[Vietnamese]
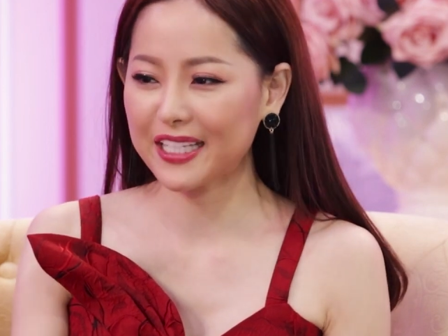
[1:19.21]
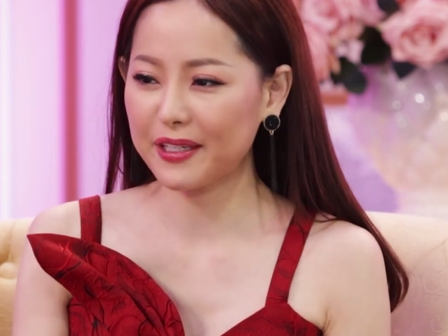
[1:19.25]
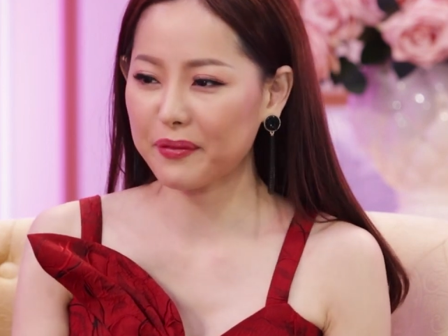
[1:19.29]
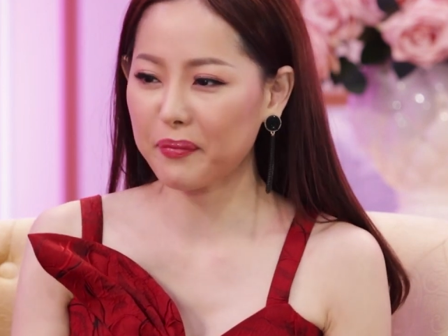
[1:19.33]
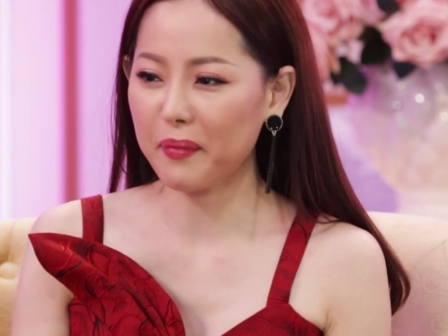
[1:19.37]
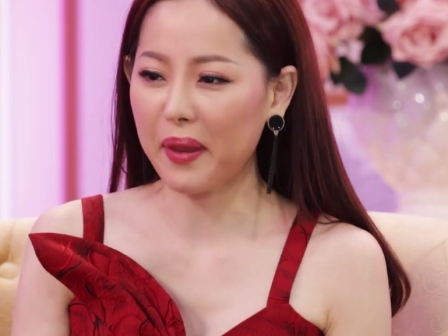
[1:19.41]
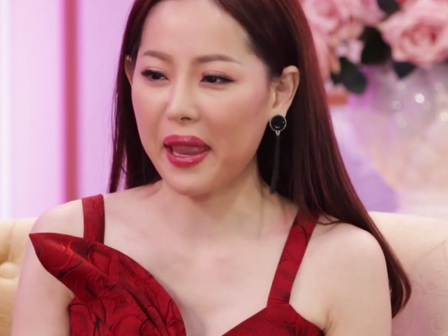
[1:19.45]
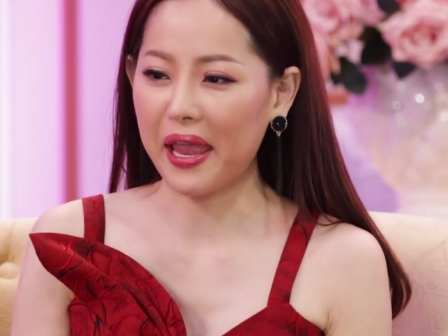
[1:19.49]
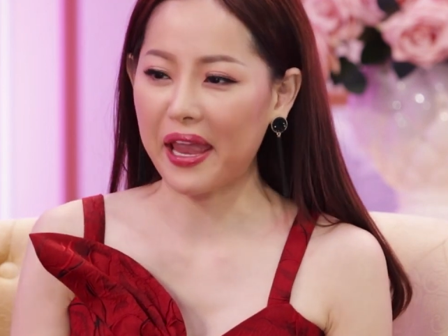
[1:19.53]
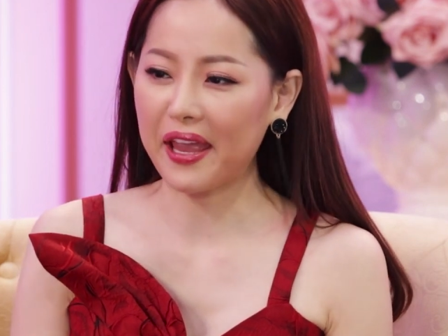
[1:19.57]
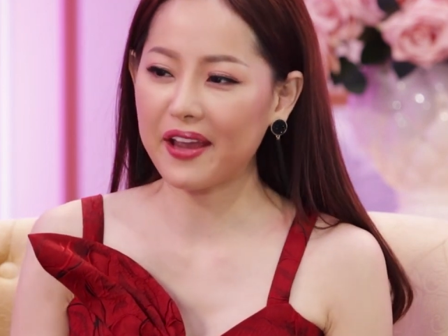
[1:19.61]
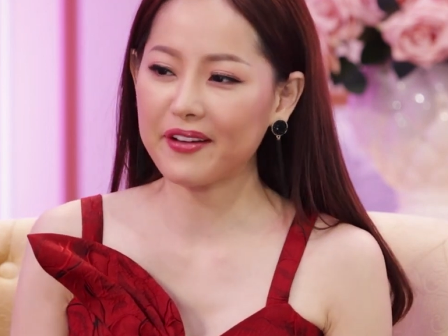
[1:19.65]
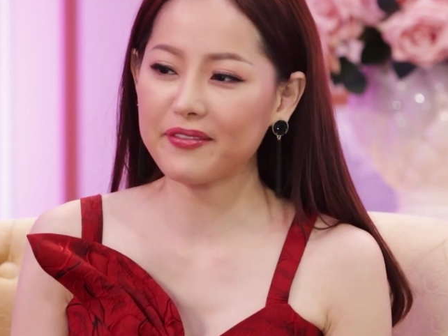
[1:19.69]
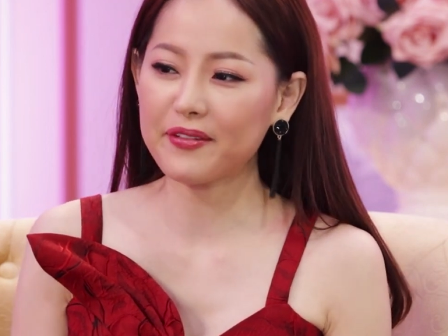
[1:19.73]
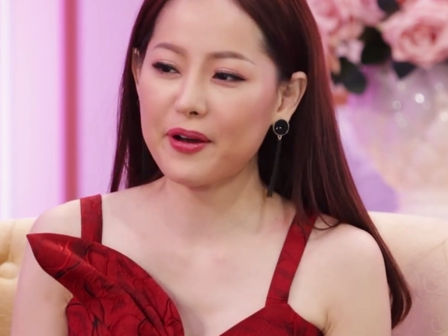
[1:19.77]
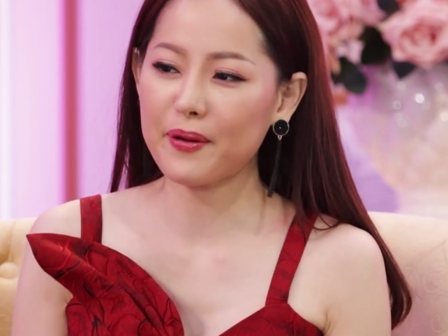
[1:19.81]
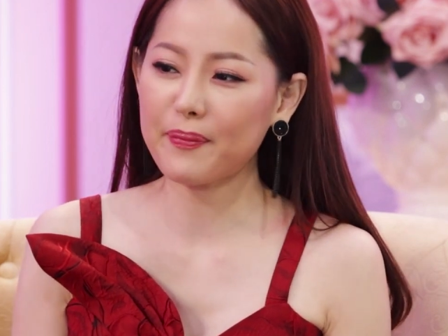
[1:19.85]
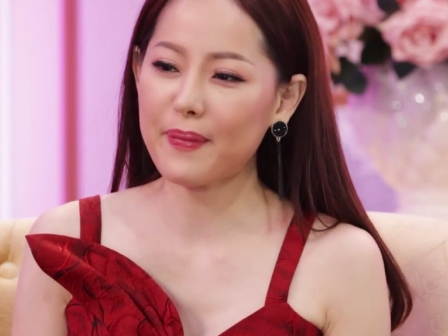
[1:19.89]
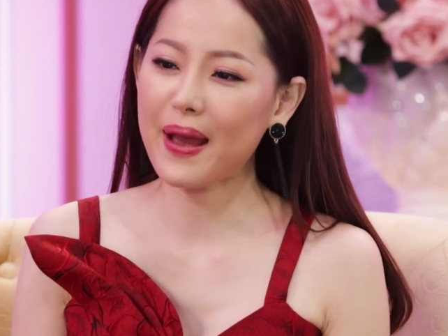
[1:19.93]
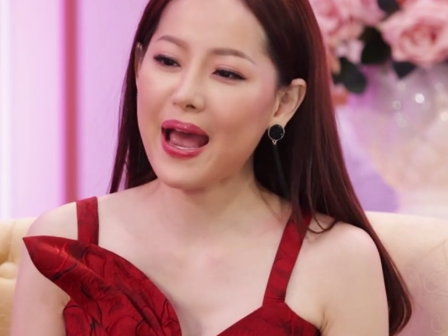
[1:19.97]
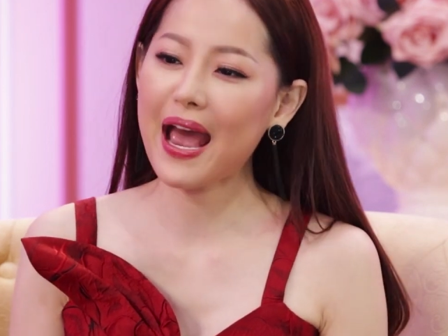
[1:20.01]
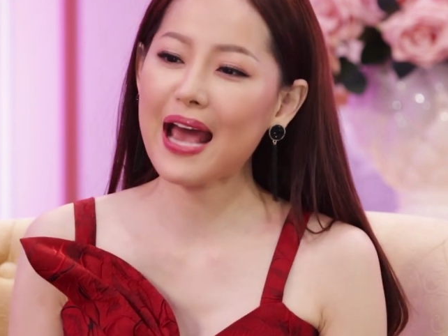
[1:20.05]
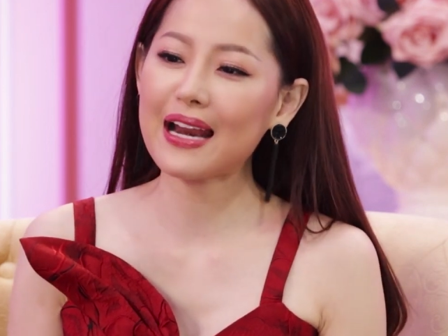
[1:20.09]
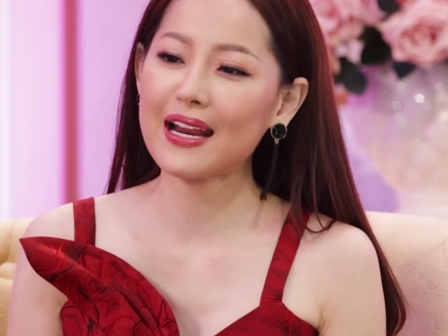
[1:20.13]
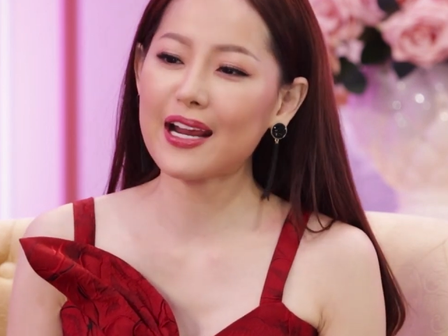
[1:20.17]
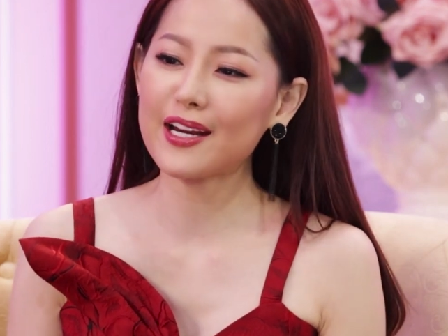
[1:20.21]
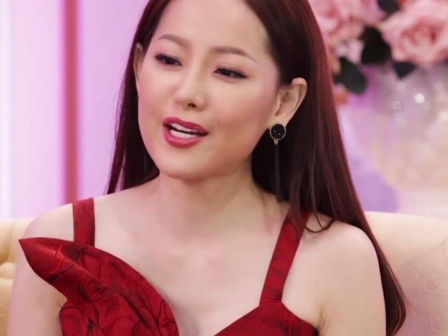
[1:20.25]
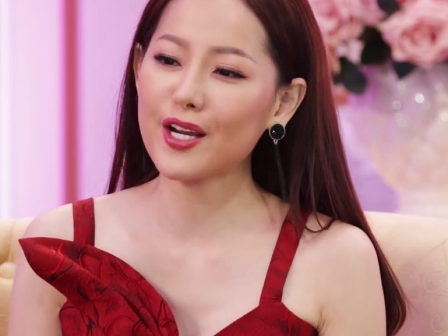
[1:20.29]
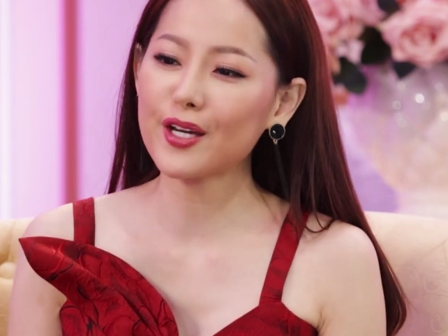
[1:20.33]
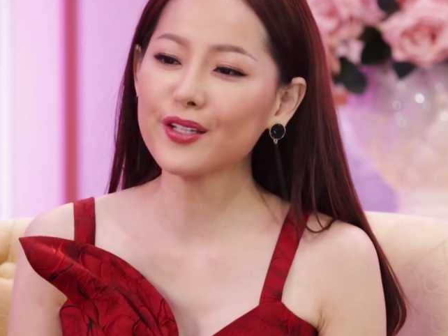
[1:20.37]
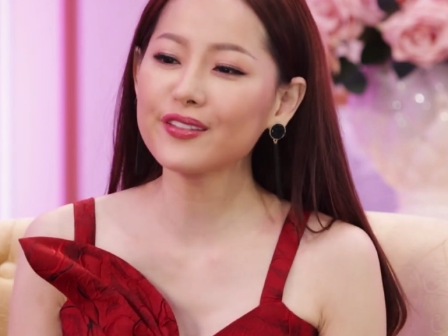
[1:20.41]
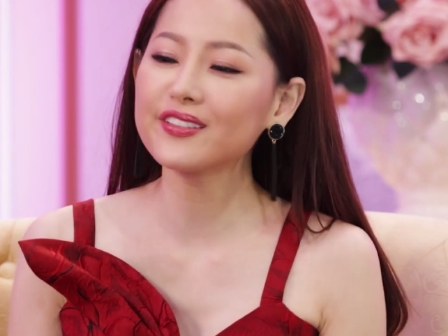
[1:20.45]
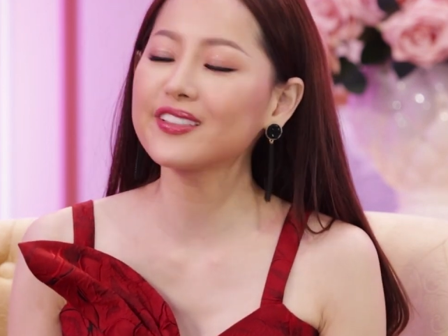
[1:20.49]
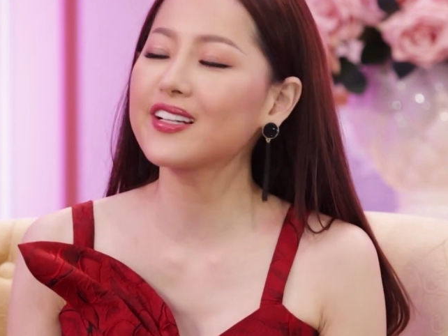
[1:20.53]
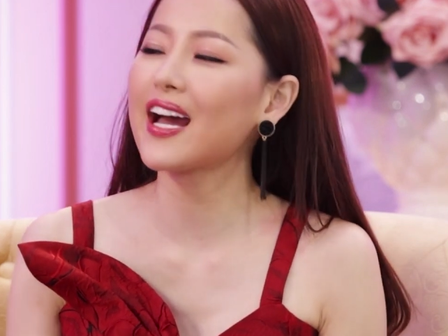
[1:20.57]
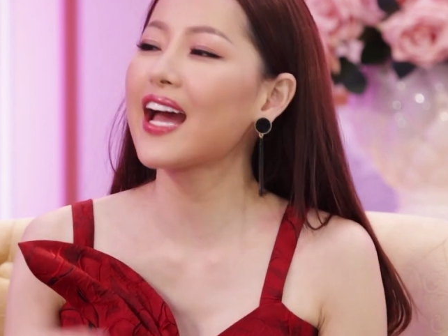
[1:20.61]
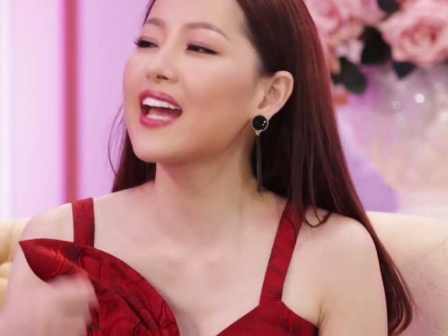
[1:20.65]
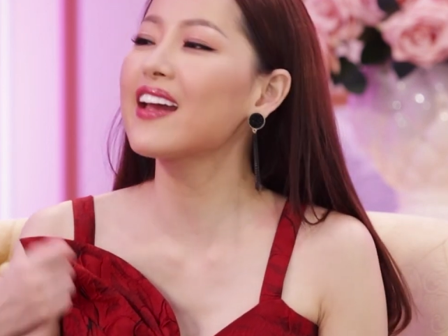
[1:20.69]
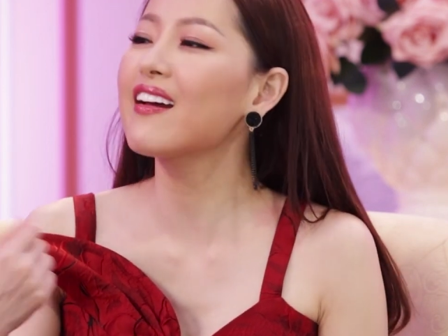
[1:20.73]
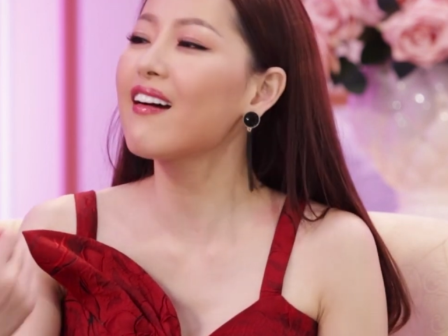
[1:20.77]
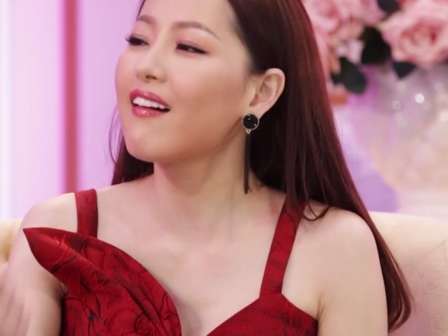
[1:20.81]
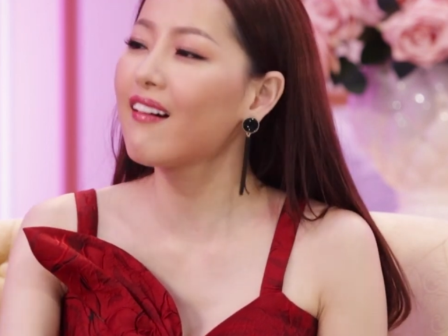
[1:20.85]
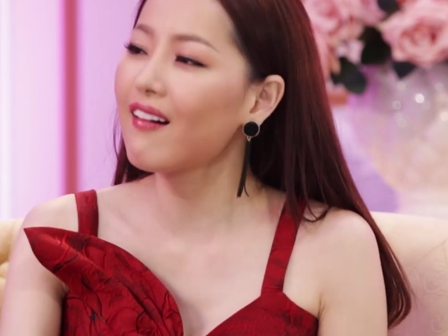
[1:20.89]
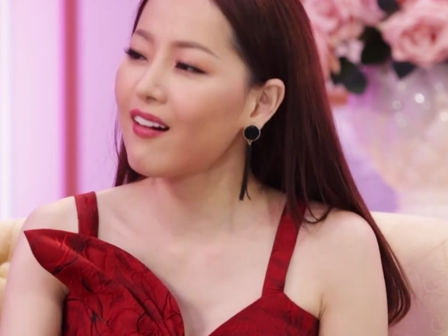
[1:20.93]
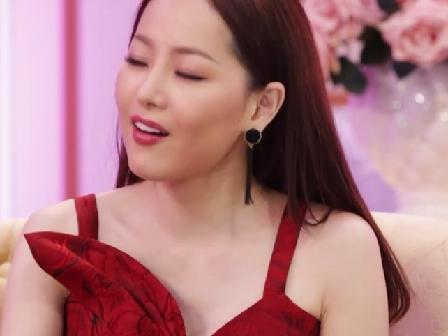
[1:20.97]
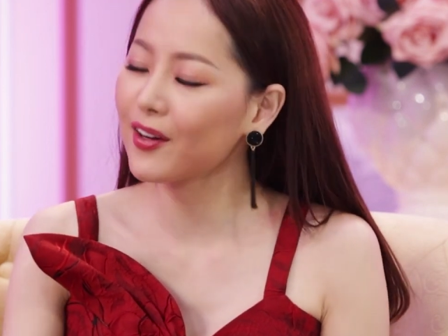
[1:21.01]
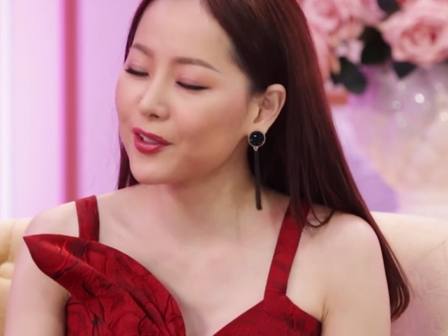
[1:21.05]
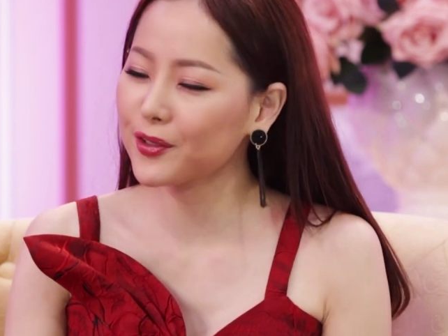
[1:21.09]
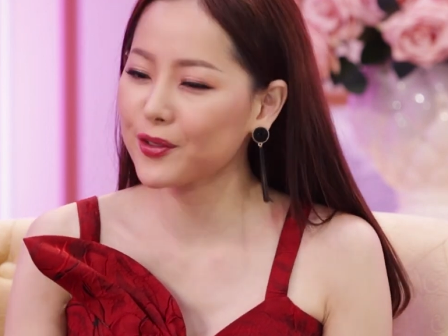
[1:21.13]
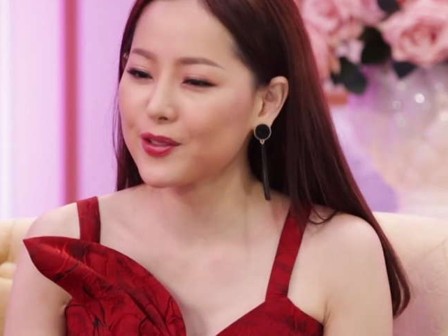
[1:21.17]
thì mẹ và ba lại nói từ hay
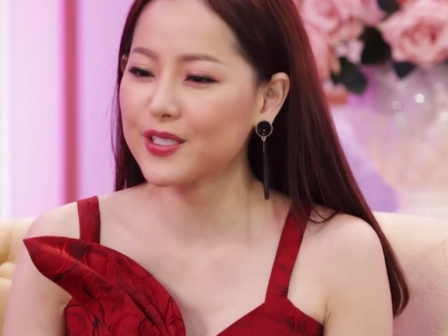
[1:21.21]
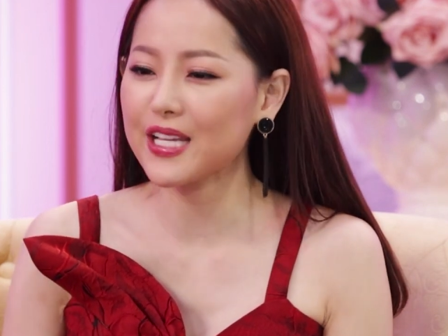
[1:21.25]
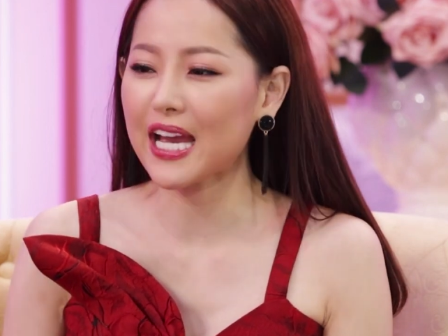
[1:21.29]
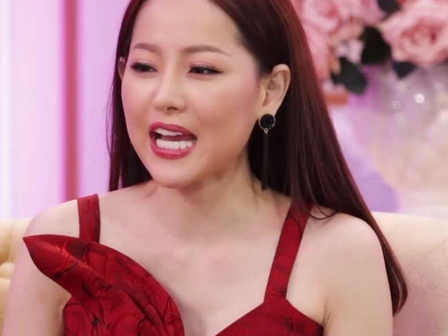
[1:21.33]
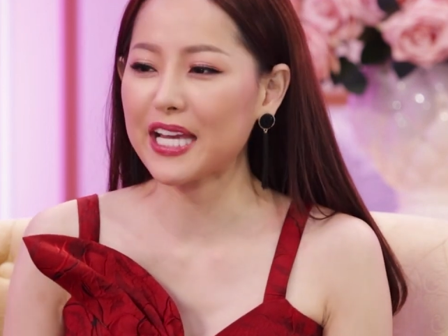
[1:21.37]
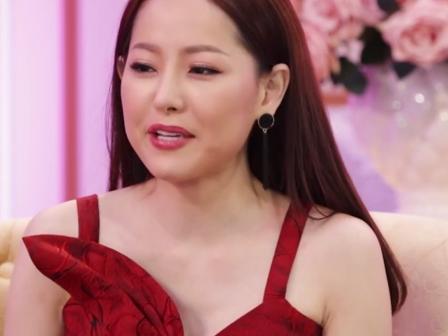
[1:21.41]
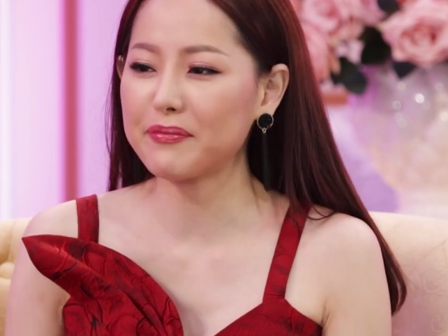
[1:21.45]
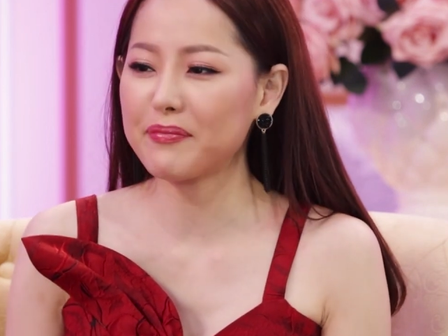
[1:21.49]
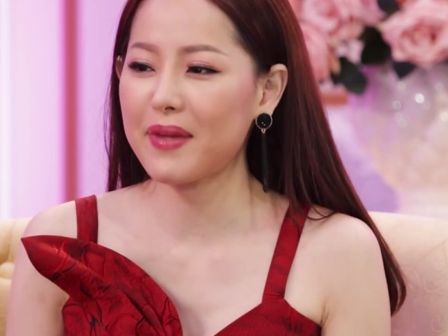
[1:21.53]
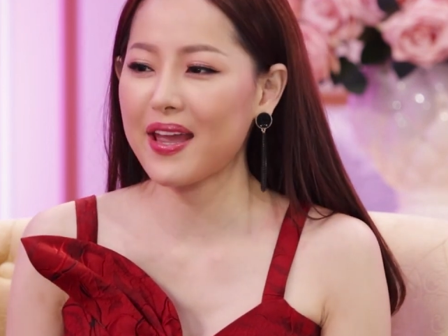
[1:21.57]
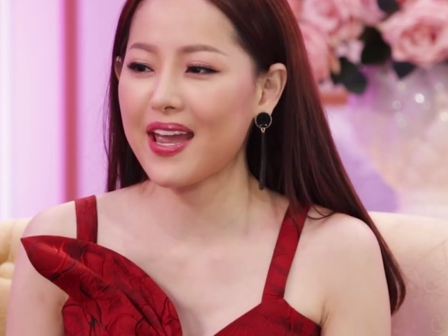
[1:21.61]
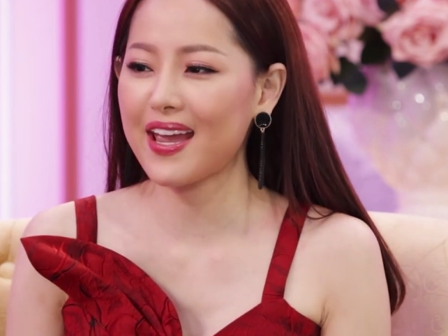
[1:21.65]
hơn, rồi dạy